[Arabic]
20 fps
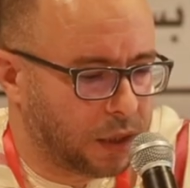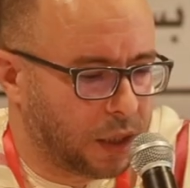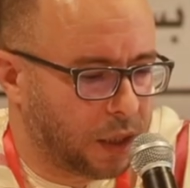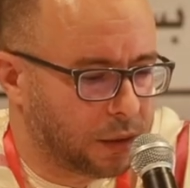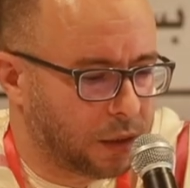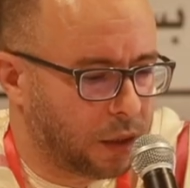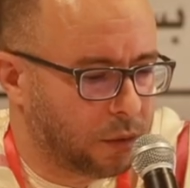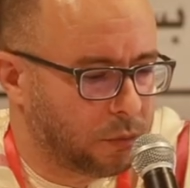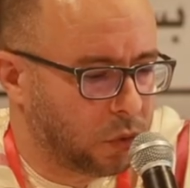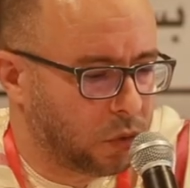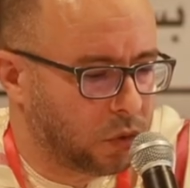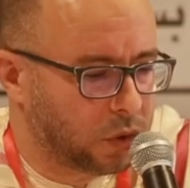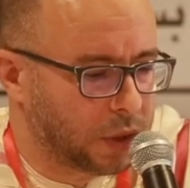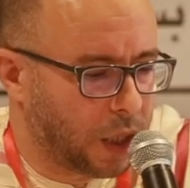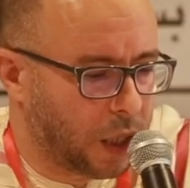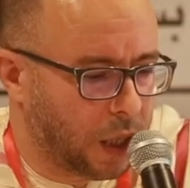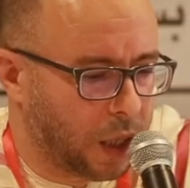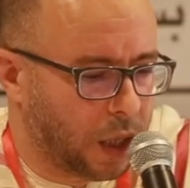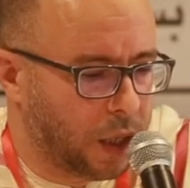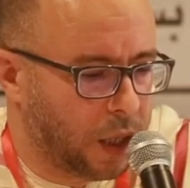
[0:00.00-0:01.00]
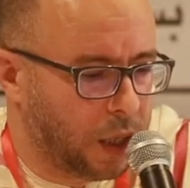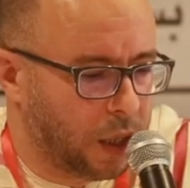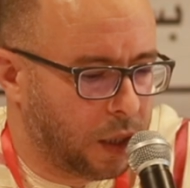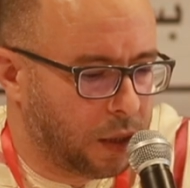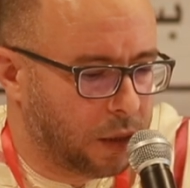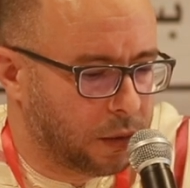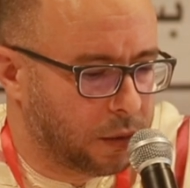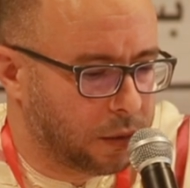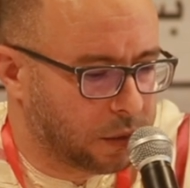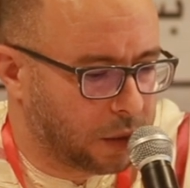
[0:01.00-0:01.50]
هذا الملتقى
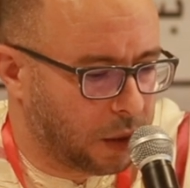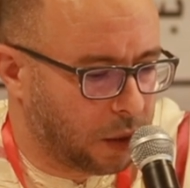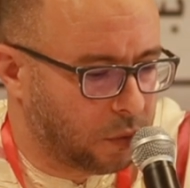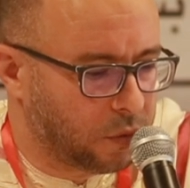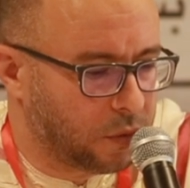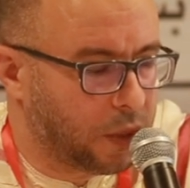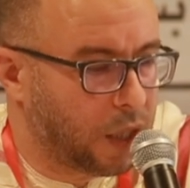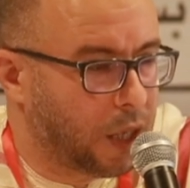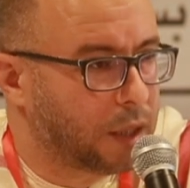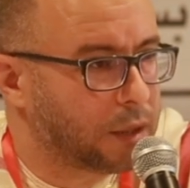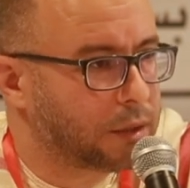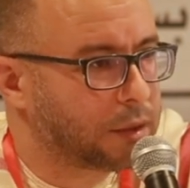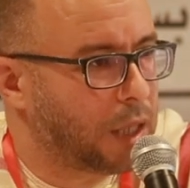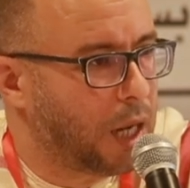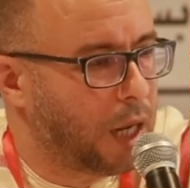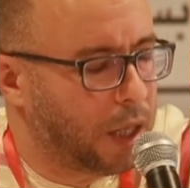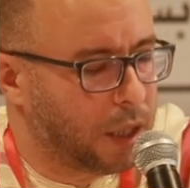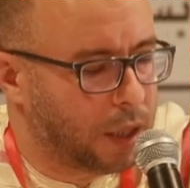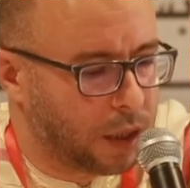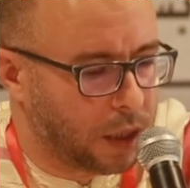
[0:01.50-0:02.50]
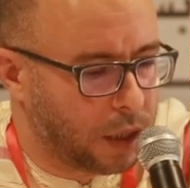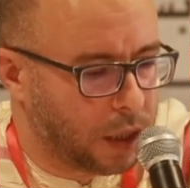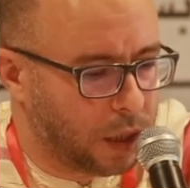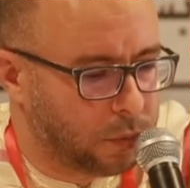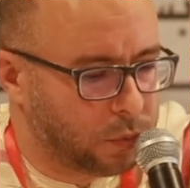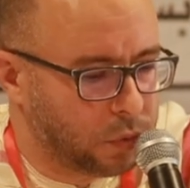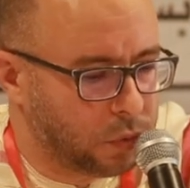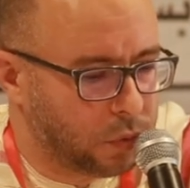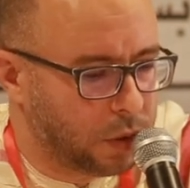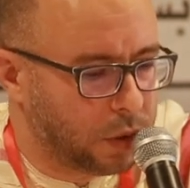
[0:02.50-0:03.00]
نسأل الله تعالى
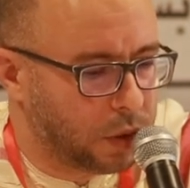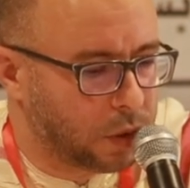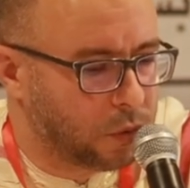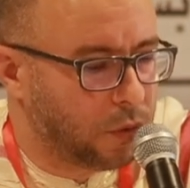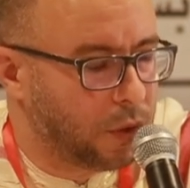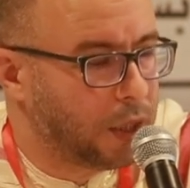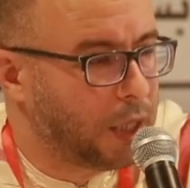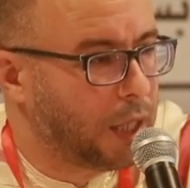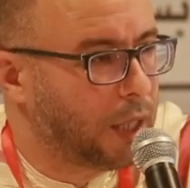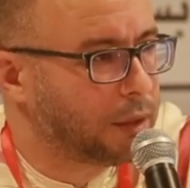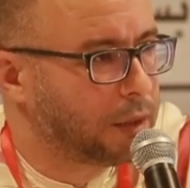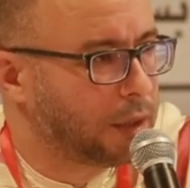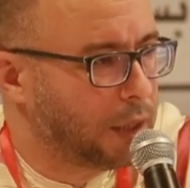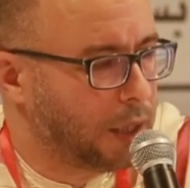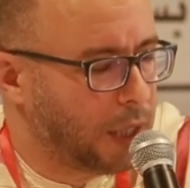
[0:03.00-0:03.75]
القبول لكل هذه